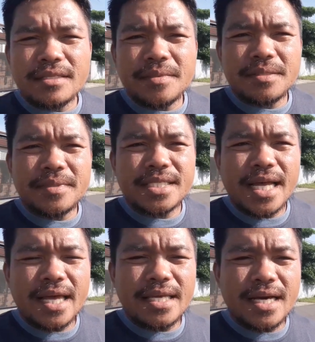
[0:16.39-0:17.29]
teman-teman,
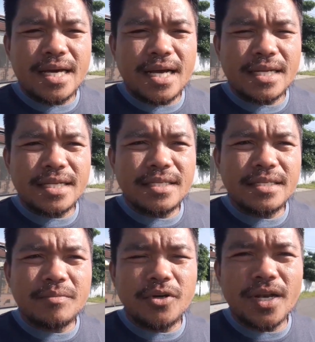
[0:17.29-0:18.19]
saya ada
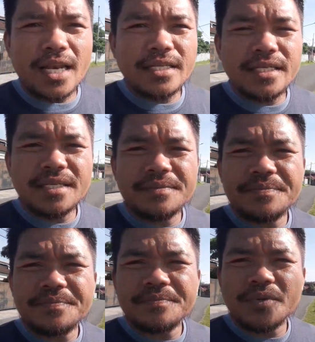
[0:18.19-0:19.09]
di Boyolali nih.
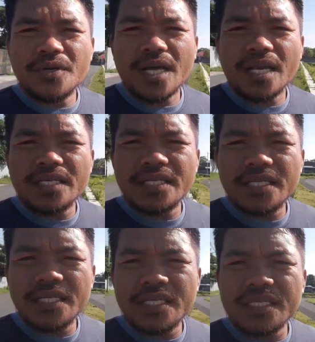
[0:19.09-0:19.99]
Boyolali
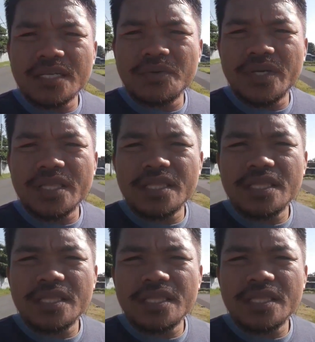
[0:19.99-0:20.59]
di sirkuit.